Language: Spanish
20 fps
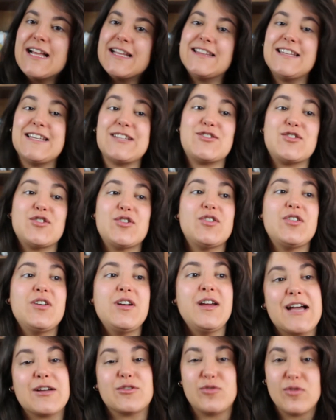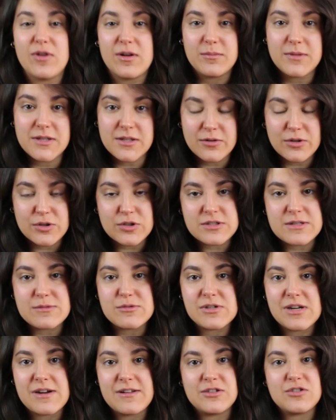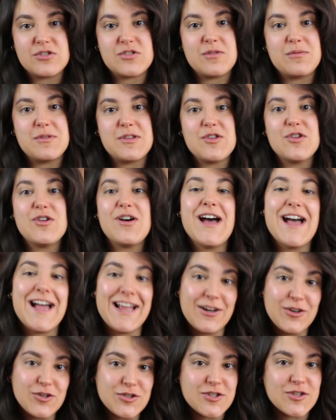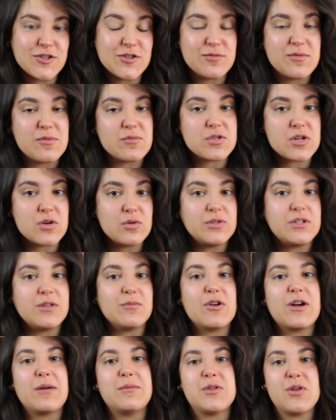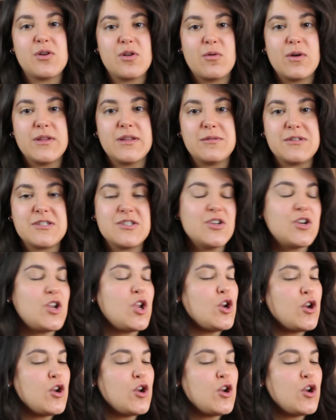De hecho, actualmente cuando estamos grabando este vídeo, anoche nos vimos el último capítulo de WandaVision.